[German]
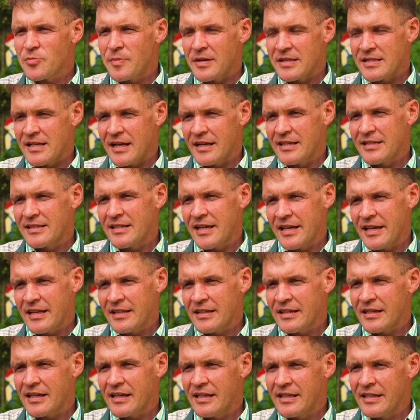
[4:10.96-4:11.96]

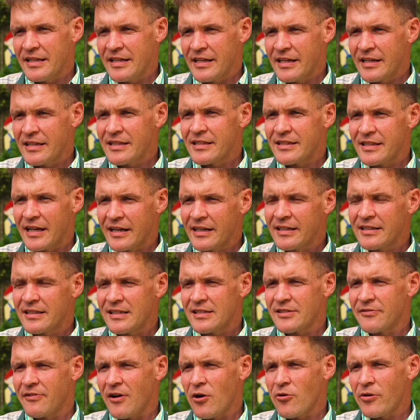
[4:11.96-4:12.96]
Spezialitäten gelingen dank
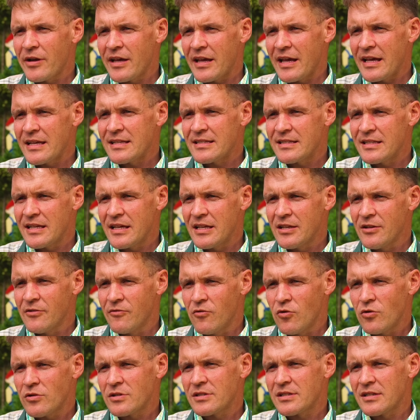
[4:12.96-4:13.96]
des VGS Dehner
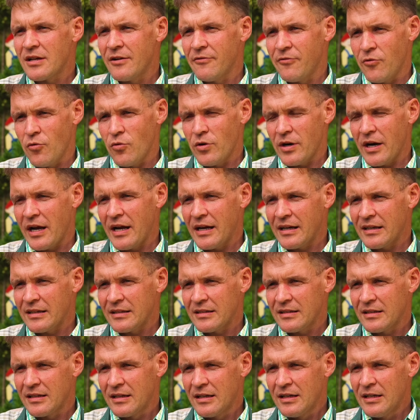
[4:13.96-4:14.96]
Woks
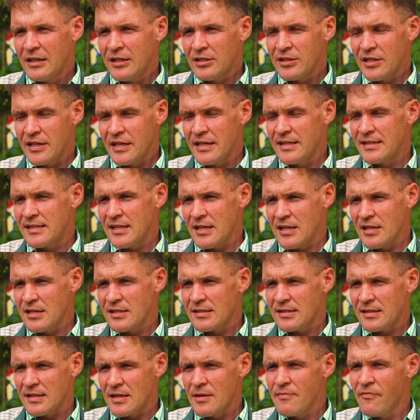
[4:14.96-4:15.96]
hervorragend. Die Hitze
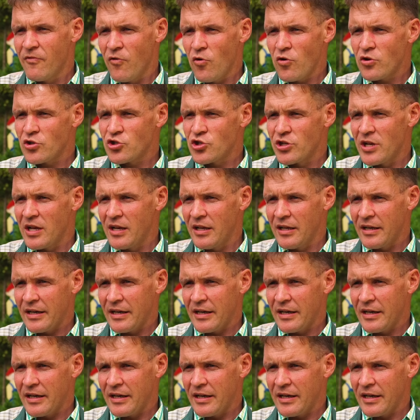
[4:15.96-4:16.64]
ist im Wok schnell